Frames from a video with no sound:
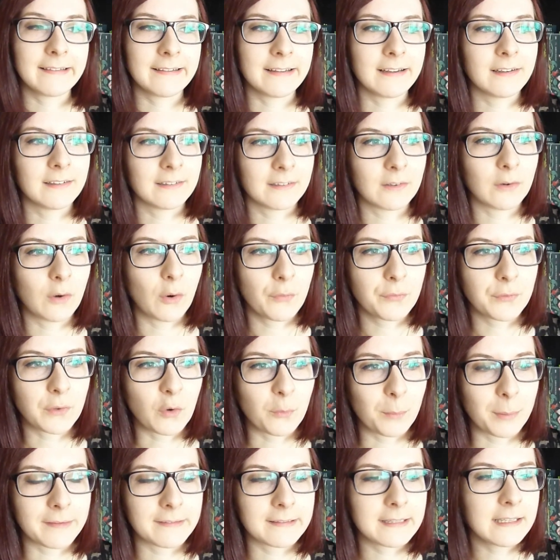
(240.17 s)
sehr oft
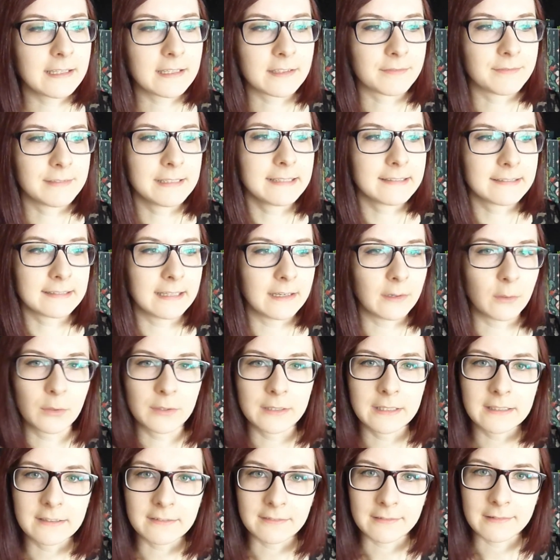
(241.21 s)
auch passiert. Ich will es ja auch
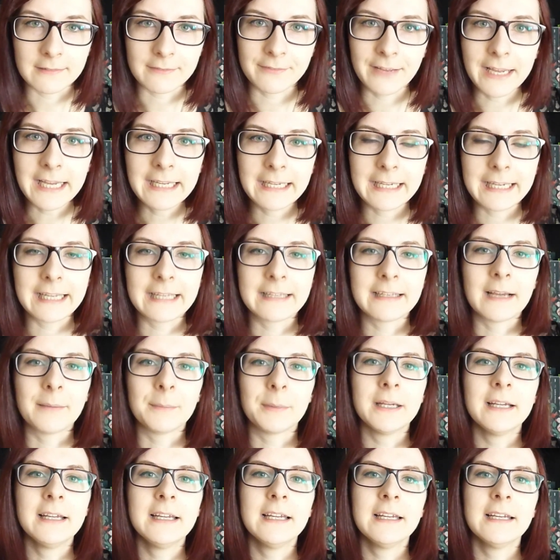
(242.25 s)
nicht wegreden,
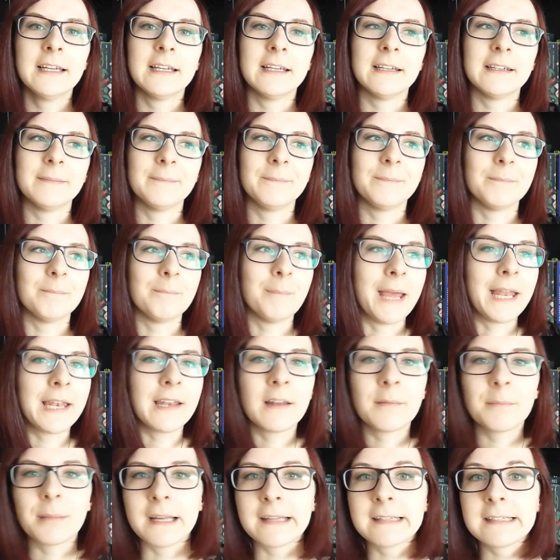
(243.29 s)
aber
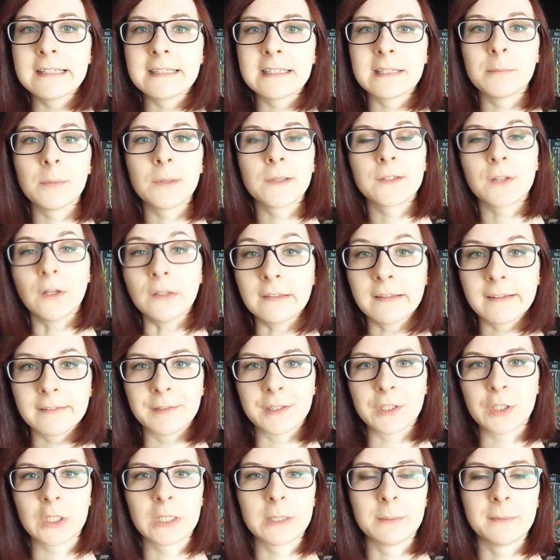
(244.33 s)
Männern passiert immer sonst
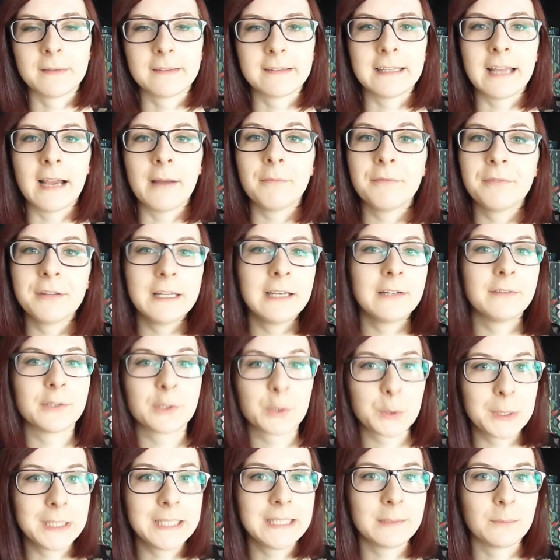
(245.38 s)
was Schlimmes. Die haben viele
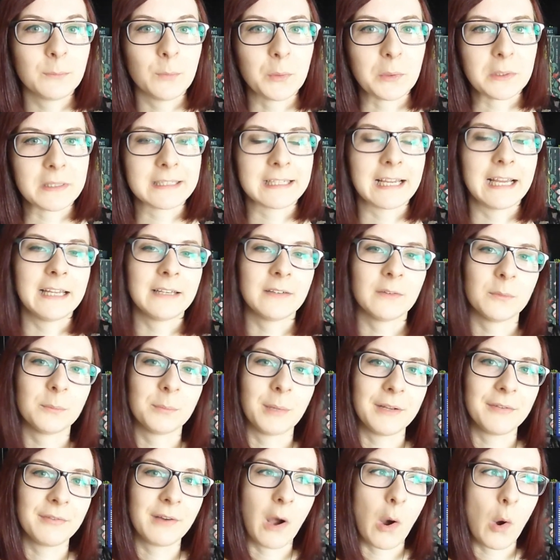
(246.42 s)
verschiedene Möglichkeiten und
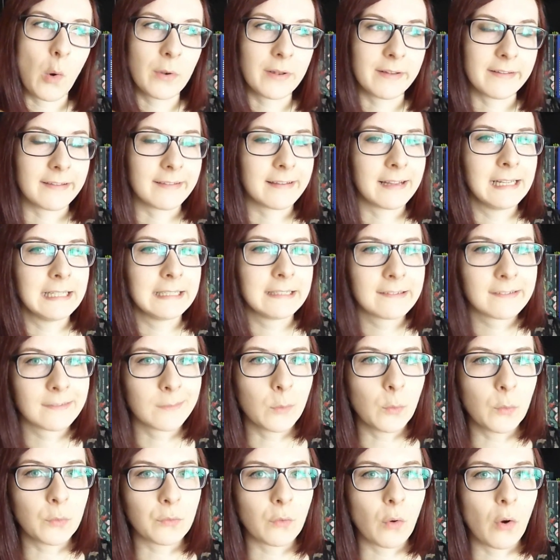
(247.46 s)
bei Frauen ist es halt
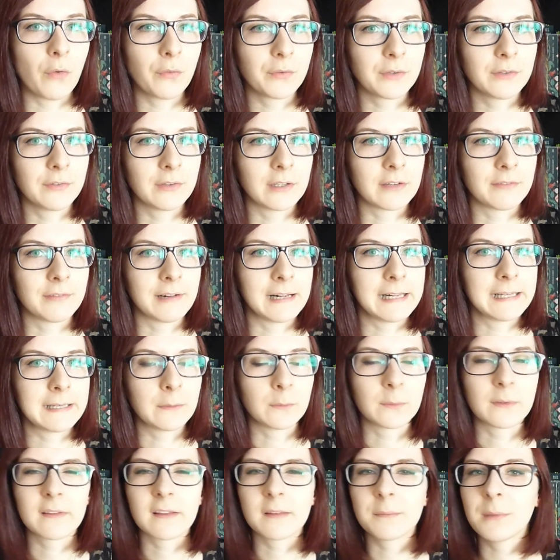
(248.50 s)
so, so oft die
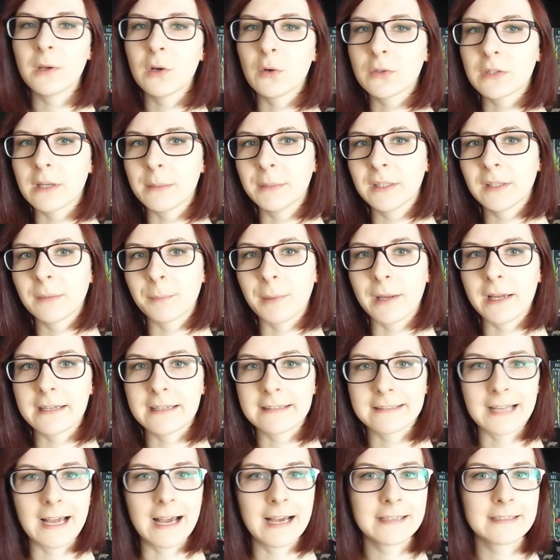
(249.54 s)
Vergewaltigung. Es ist mir auch damals bei
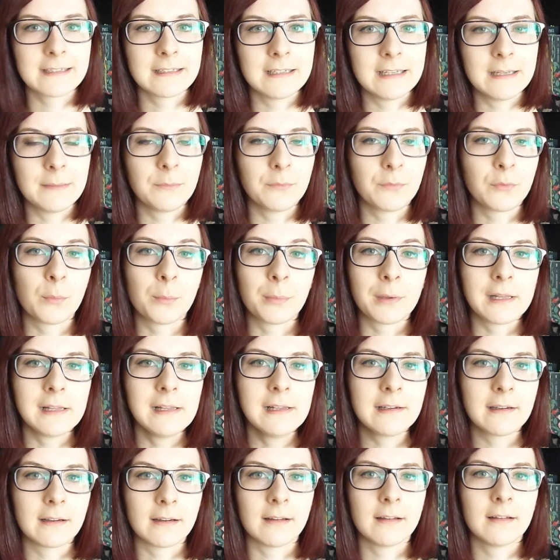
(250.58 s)
Das achte Leben für
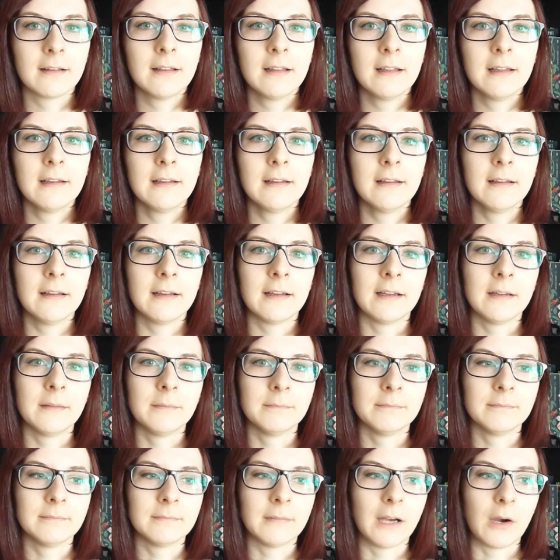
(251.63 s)
Prilka
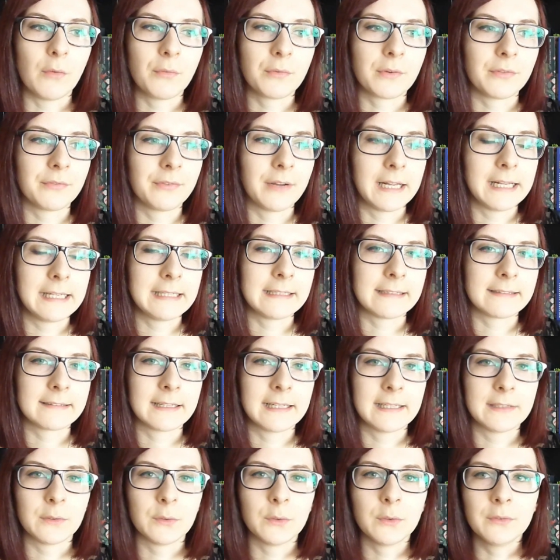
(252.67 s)
ähm, aufgefallen, dass
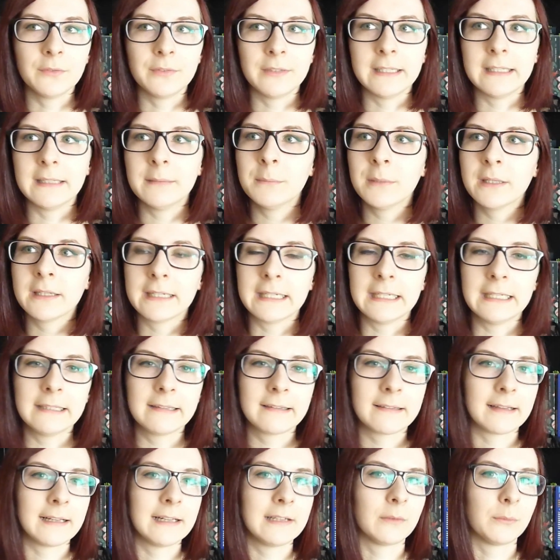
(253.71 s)
halt irgendwie immer geht
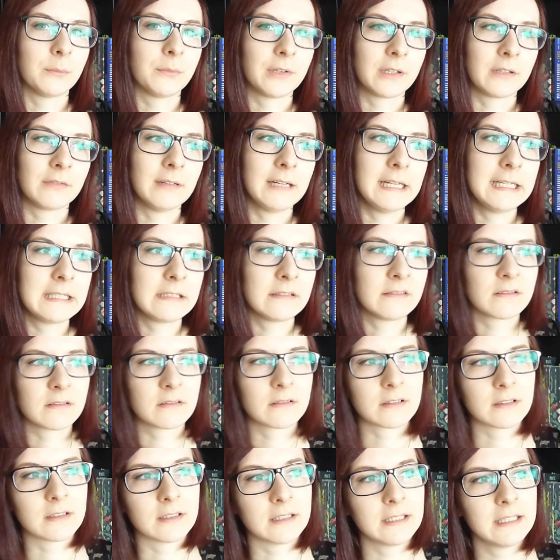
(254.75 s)
es halt um Vergewaltigung
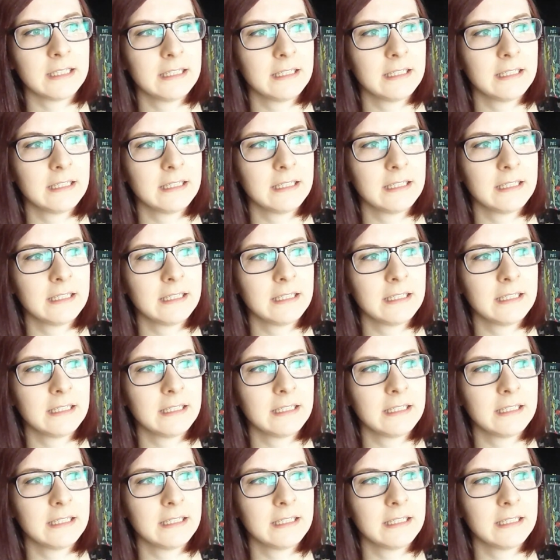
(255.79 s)
oder